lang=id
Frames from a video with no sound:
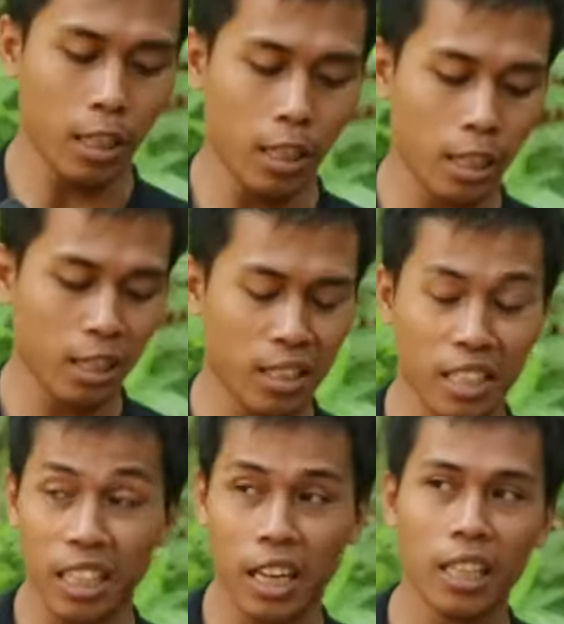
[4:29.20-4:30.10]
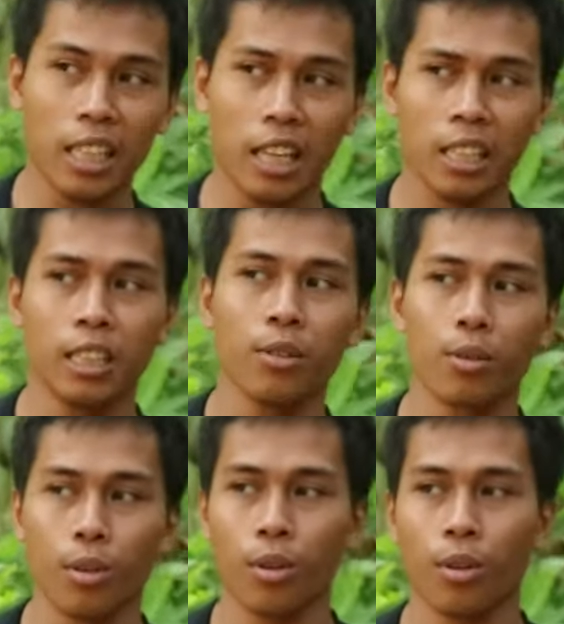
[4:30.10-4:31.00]
uh, dilihat tadi
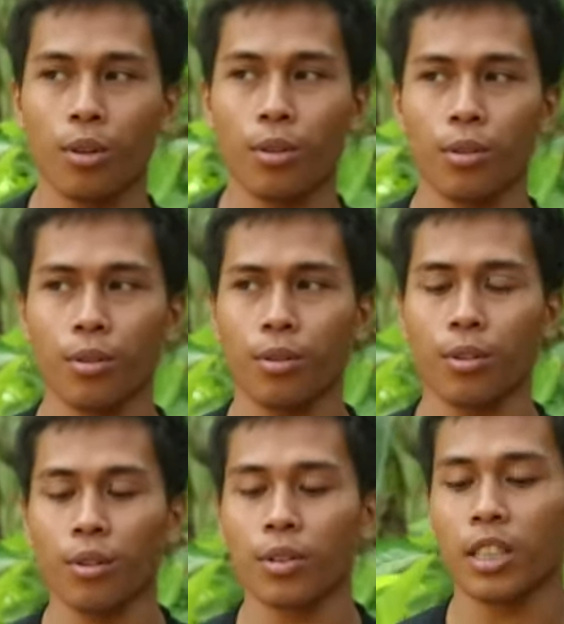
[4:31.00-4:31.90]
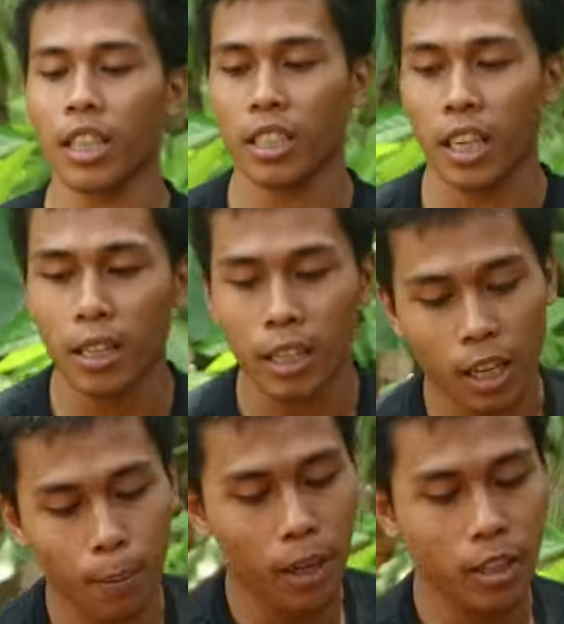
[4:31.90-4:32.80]
untuk uji tesnya
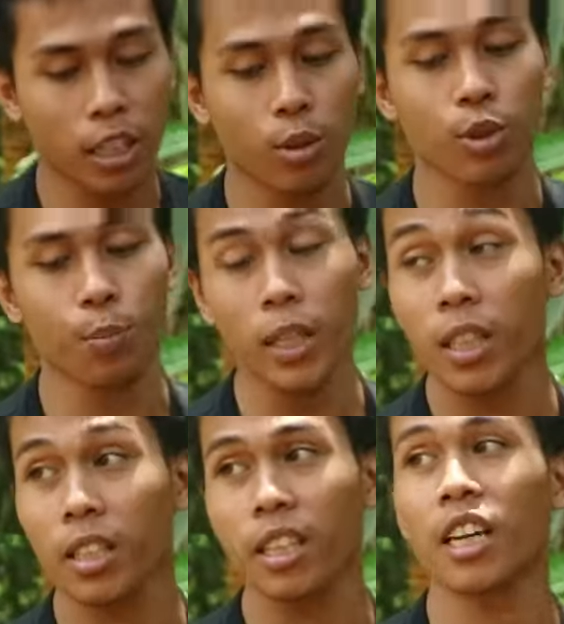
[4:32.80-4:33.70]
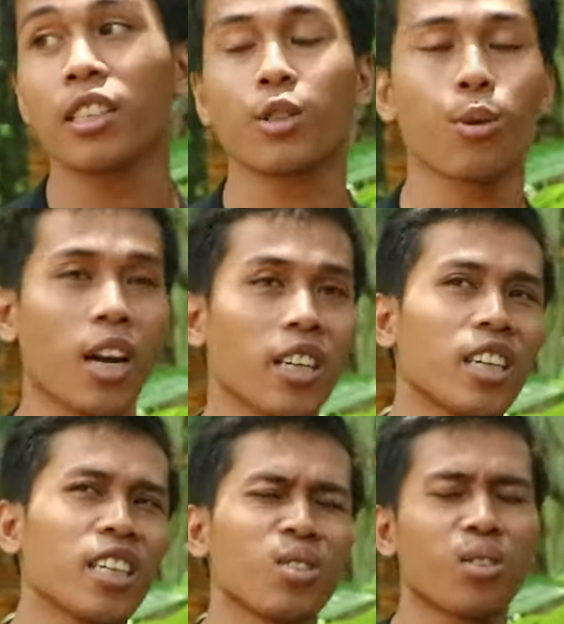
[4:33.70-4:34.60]
kita pakai satu speed dan
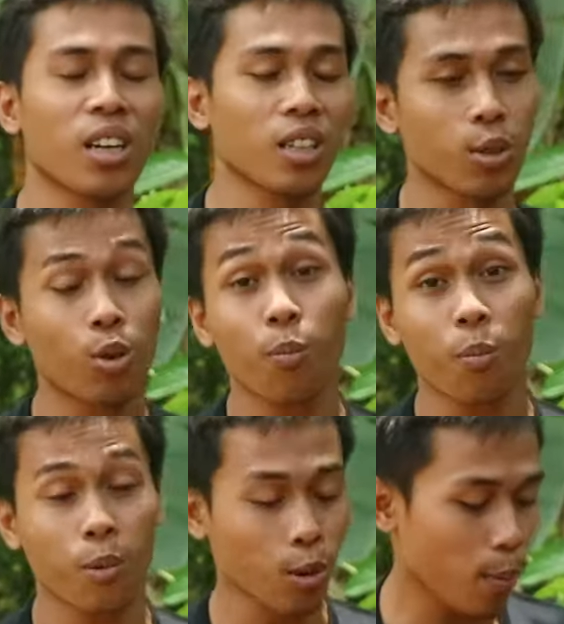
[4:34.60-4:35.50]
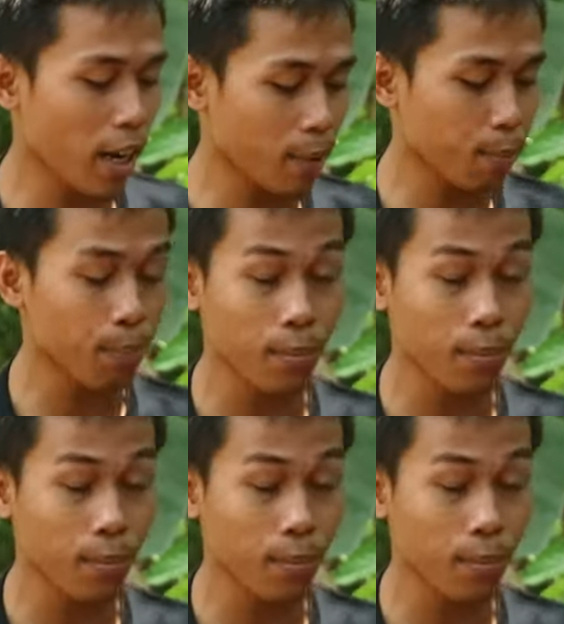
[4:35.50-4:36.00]
suaranya juga cukup lumayan